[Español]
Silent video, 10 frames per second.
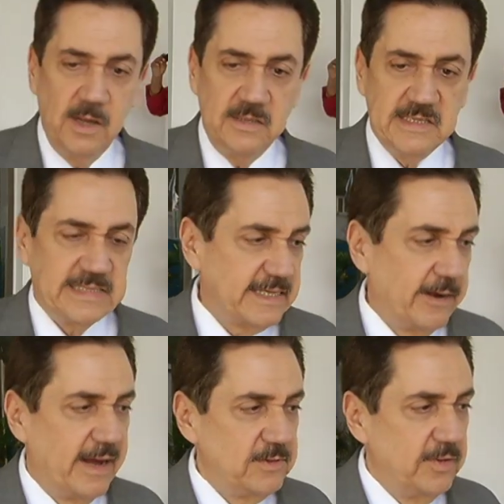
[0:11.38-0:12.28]
Y se está
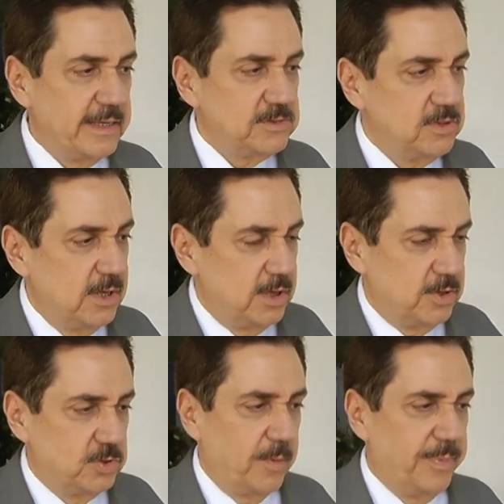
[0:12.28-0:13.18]
trabajando en eso.
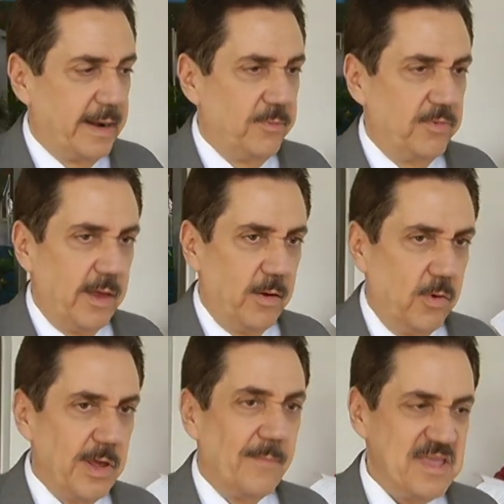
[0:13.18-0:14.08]
Nosotros esperamos de
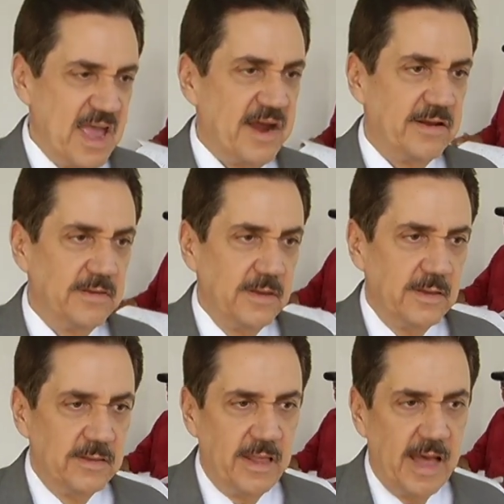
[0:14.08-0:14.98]
hoy a mañana
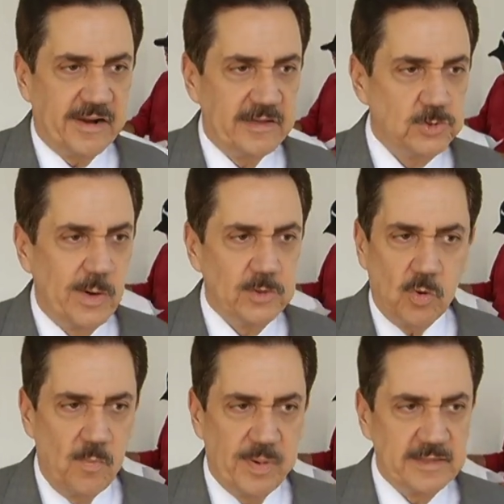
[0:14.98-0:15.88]
dejar resuelto
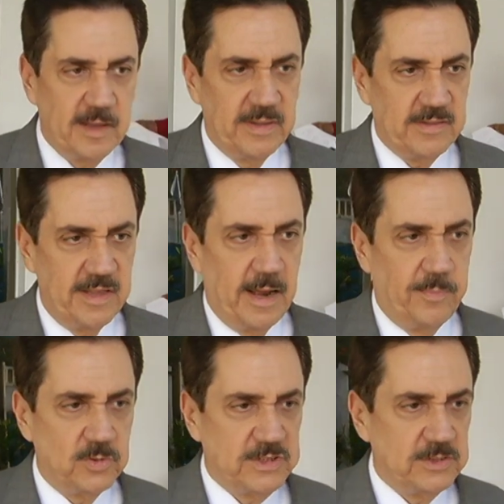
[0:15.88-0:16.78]
completamente ya el
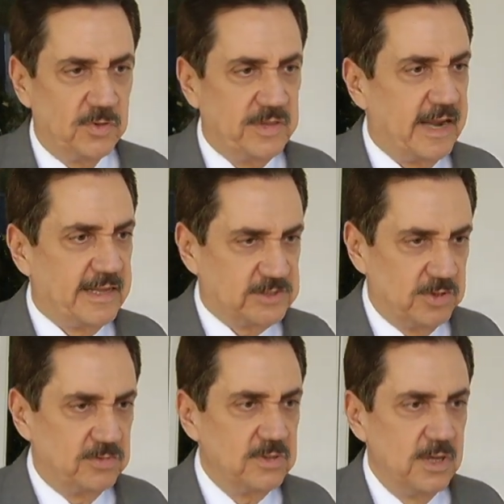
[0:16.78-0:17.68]
proceso de instalación.